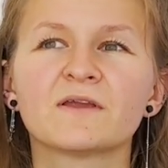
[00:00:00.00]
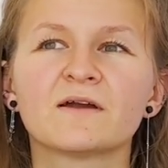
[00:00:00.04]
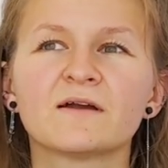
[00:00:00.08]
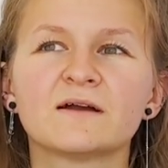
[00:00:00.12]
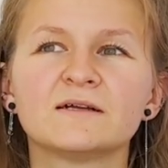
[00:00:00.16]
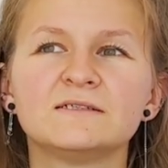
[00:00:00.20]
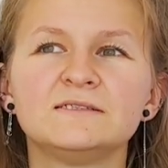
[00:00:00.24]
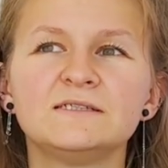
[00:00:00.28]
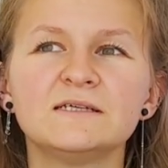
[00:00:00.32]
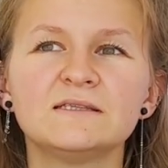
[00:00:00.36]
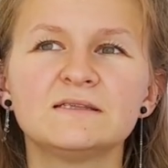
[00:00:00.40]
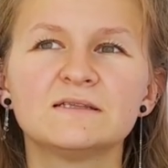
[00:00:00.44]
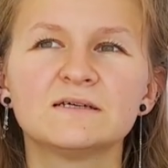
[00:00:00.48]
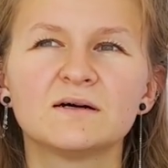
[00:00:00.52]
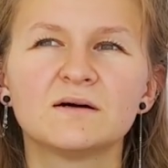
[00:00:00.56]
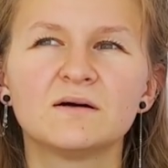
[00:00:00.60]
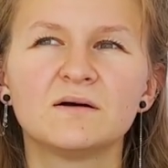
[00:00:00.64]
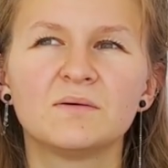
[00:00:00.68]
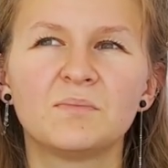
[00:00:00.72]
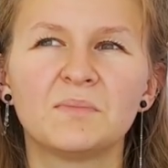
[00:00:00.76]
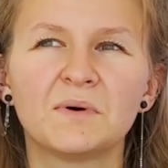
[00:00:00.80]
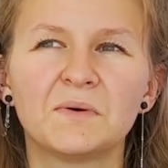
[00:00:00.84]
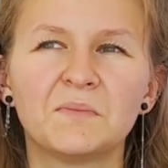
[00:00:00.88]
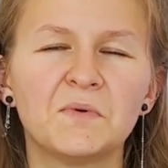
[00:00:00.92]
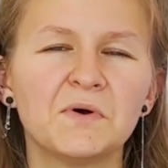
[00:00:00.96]
Где-то,
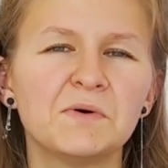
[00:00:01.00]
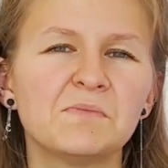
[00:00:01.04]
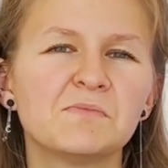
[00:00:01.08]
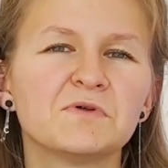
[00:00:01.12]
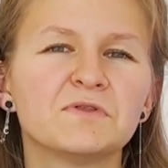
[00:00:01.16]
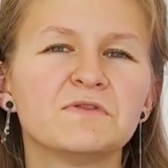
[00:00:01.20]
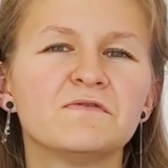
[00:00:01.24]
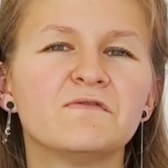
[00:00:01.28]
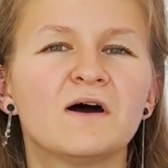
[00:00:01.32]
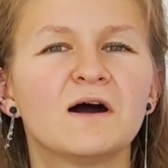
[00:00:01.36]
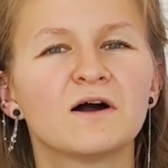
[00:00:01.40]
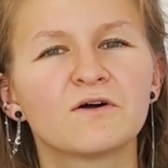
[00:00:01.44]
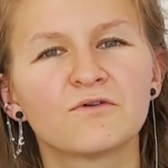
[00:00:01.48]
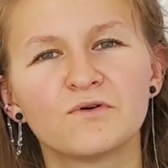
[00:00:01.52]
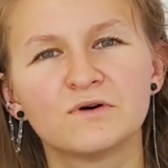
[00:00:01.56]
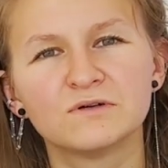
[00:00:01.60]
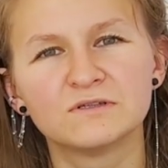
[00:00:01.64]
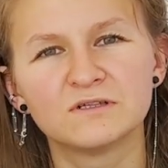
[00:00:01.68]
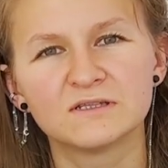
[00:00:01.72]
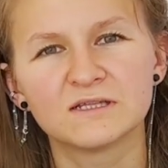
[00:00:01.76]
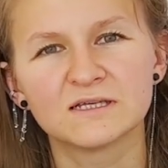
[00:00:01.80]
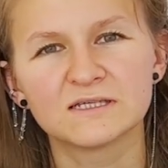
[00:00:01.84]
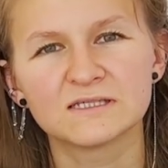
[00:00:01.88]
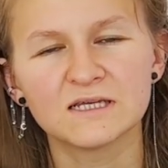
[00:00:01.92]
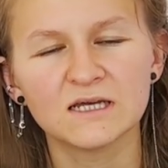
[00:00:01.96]
по-моему, два года
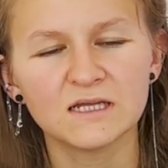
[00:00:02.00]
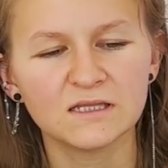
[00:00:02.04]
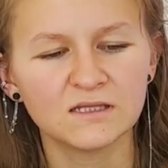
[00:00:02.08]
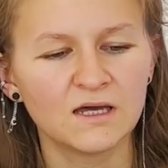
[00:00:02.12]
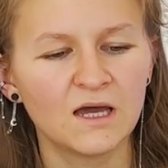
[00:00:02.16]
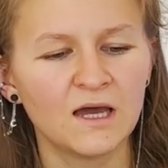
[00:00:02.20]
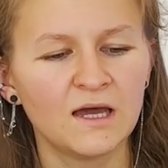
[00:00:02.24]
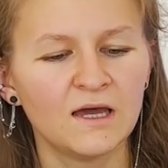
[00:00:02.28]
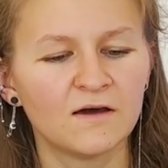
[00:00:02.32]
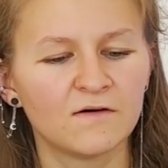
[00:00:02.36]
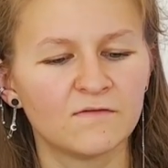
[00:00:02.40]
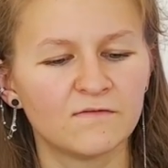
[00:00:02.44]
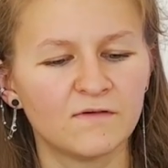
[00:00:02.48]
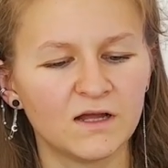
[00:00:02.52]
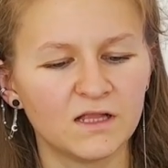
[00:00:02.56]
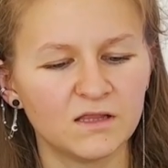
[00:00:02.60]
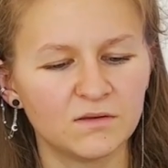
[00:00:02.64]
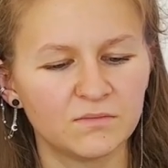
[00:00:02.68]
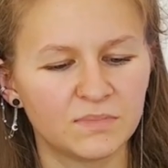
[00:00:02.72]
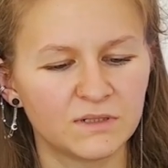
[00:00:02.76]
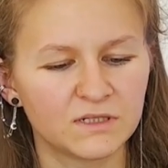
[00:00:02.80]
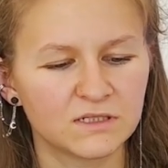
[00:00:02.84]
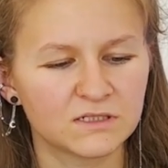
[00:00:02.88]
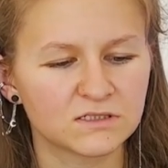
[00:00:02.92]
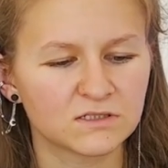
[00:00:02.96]
назад
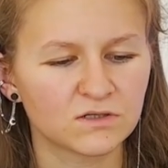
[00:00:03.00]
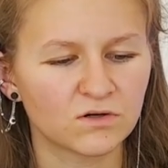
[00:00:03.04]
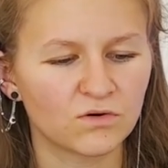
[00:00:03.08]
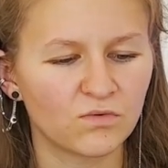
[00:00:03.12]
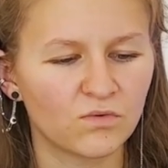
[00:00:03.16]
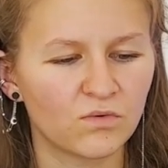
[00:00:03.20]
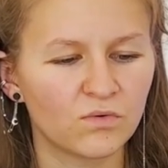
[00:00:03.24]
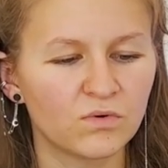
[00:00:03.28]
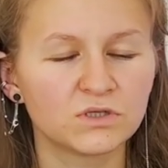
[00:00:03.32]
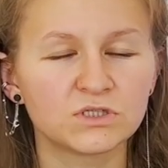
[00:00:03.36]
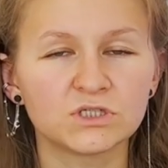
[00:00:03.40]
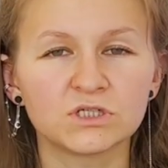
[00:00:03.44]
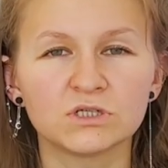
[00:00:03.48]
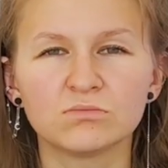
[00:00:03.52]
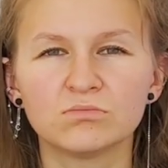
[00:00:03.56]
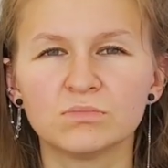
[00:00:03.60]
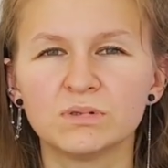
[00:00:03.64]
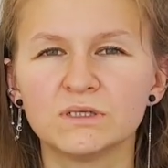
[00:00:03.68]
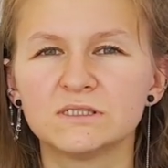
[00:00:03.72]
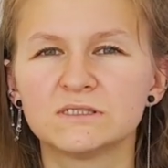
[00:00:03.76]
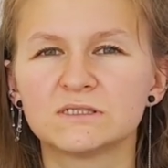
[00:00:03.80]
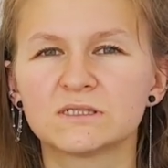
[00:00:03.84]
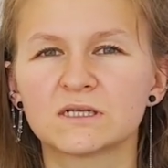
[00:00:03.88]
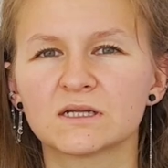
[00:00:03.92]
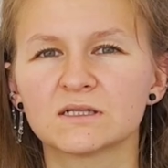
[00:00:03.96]
Wildberries очень
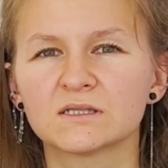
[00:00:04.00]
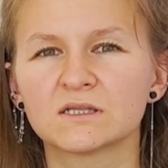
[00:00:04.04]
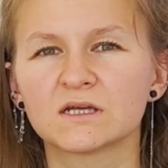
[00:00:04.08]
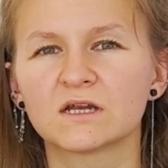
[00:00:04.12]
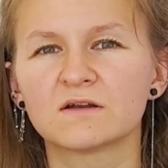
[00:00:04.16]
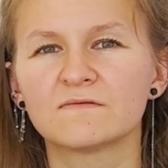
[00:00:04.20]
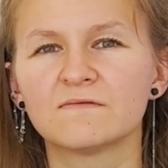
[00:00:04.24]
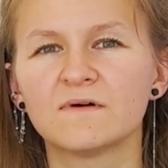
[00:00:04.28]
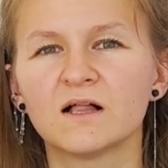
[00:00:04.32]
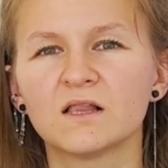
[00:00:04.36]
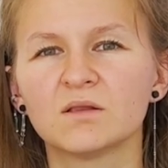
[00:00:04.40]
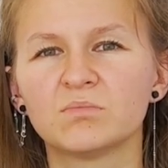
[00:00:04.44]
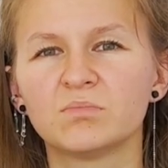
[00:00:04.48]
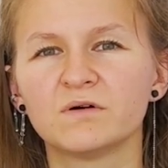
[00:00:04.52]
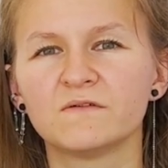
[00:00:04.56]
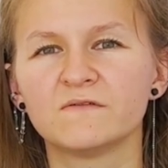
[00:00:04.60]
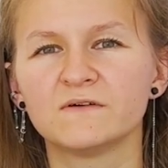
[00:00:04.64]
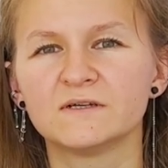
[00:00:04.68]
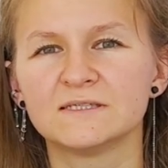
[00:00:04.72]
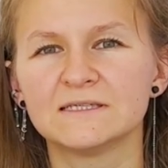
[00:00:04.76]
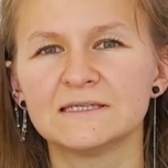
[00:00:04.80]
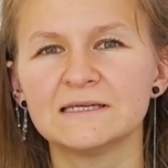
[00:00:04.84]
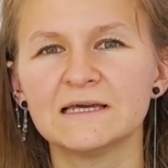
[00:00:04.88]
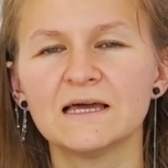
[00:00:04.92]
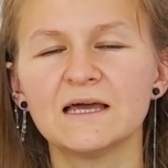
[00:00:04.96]
быстро открывал
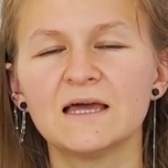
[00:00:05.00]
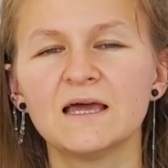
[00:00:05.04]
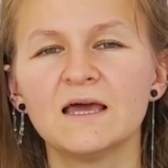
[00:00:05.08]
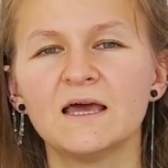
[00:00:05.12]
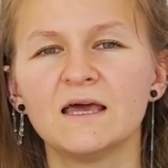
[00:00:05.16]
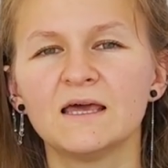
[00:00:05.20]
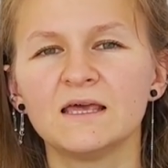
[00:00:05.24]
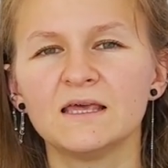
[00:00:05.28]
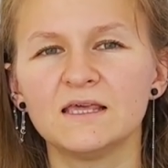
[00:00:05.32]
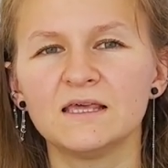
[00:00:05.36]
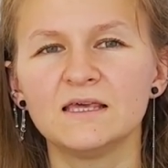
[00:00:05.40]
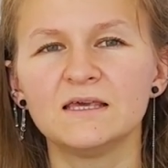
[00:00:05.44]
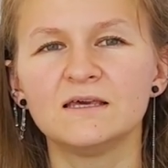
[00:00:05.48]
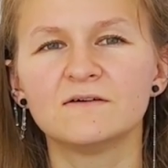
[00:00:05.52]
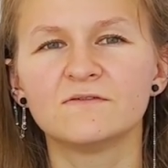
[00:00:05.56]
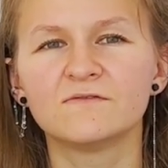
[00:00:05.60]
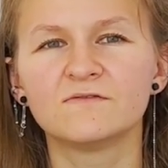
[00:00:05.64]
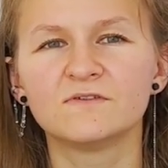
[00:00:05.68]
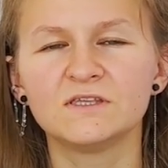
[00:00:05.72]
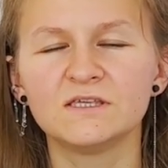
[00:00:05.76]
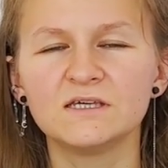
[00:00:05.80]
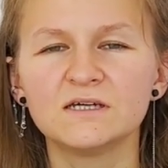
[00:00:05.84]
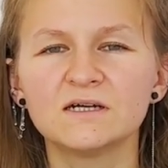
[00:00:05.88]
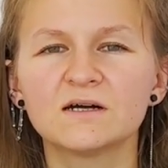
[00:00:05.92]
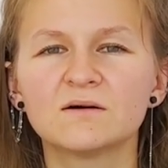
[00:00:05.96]
ПВЗ, и в
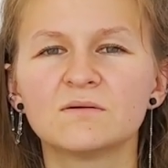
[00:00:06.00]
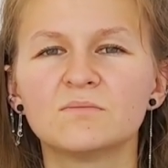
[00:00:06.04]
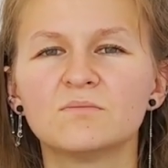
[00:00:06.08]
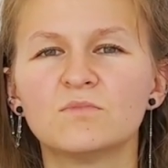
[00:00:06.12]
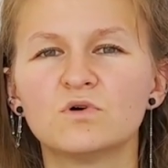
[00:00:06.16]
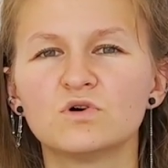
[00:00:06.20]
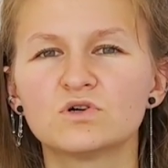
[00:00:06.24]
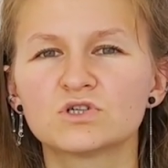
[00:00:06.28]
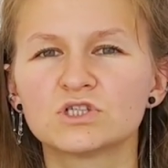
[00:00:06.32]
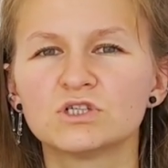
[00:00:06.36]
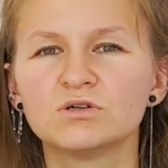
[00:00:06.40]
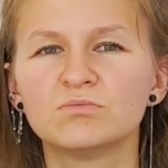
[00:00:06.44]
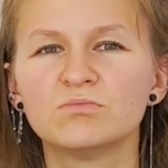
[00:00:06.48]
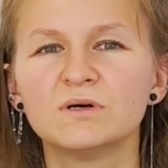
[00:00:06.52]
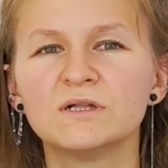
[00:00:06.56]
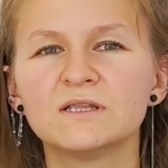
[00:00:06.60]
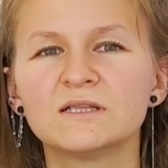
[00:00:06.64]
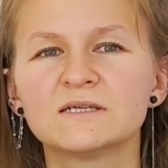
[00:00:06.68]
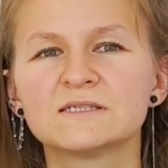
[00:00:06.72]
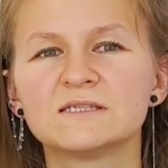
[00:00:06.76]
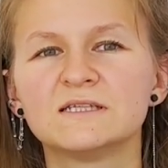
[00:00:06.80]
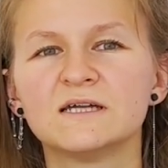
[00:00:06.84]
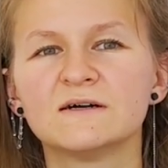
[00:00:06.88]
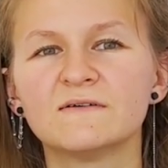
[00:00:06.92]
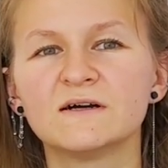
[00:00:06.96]
них можно было
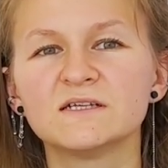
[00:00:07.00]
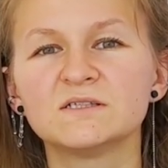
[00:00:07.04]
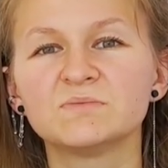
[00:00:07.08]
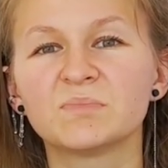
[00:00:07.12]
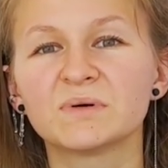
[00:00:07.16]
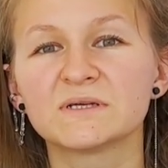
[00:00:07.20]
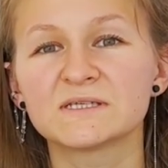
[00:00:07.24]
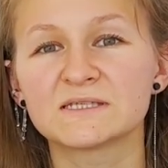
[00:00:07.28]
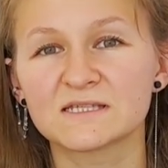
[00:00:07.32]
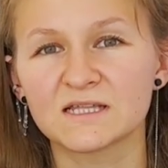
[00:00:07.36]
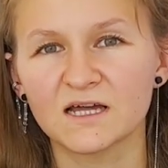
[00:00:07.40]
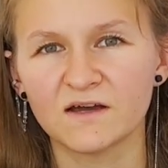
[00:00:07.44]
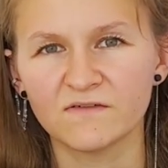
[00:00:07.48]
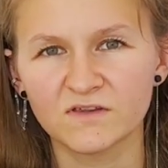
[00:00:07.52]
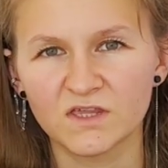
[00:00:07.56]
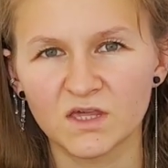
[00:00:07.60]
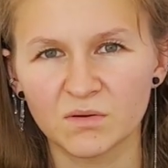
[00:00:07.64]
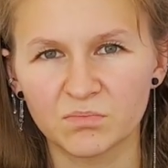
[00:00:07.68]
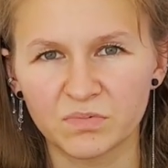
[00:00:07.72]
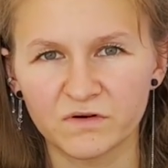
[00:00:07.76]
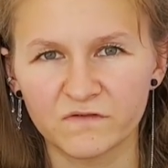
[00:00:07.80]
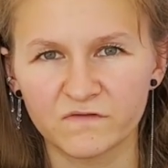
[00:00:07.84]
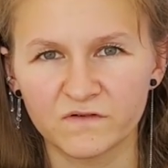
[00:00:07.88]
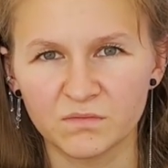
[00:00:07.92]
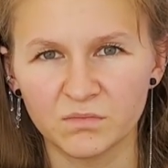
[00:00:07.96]
сдавать поставки
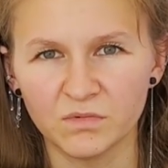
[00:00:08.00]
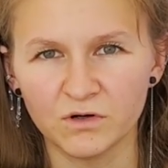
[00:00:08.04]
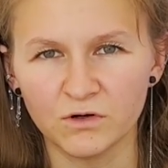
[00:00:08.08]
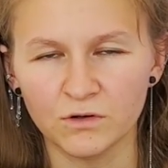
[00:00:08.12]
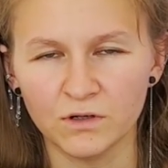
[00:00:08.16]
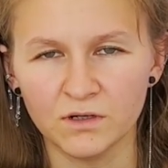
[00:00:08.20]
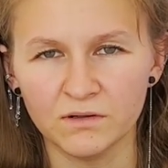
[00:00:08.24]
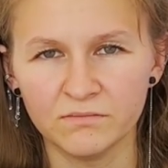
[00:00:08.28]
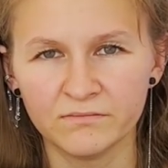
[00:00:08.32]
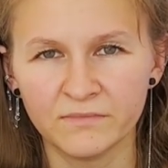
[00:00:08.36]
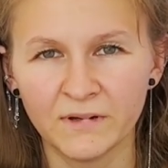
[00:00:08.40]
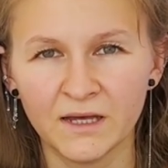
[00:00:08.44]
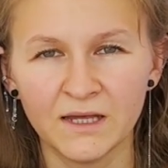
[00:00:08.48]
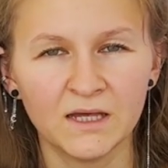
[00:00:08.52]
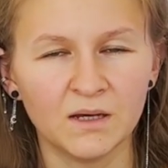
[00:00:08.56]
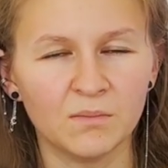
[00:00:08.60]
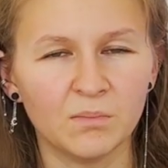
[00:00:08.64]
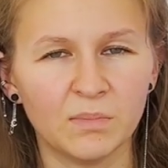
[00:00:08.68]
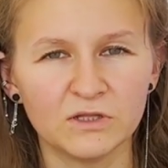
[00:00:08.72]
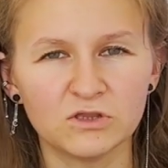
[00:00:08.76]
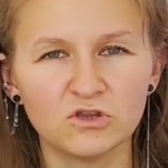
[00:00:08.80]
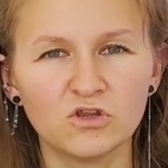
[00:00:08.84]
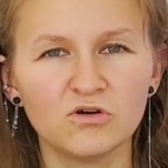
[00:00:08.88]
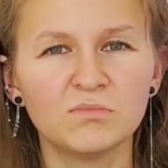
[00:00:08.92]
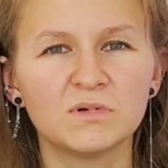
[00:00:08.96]
по ФБО.
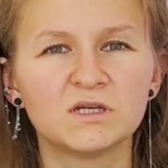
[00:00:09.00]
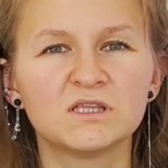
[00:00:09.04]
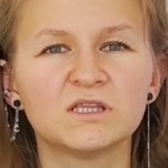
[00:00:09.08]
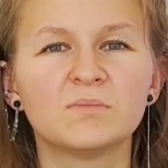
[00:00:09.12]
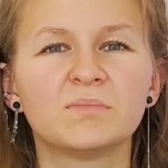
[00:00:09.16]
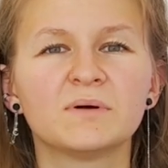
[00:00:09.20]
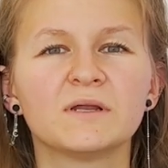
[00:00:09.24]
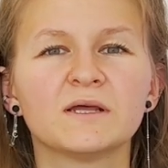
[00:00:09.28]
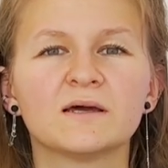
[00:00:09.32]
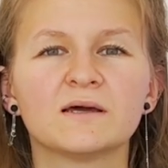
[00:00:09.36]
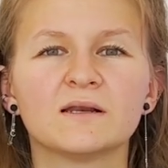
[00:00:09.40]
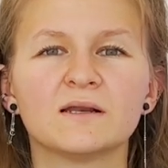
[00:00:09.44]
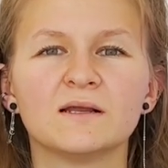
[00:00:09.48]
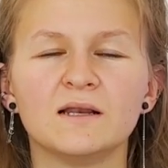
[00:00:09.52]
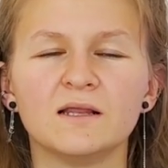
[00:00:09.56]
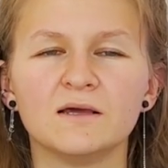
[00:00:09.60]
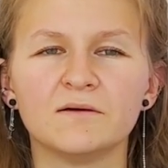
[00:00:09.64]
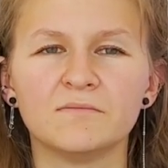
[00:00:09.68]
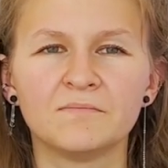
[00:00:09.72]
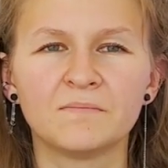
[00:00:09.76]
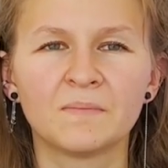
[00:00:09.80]
Потом это прикрыли.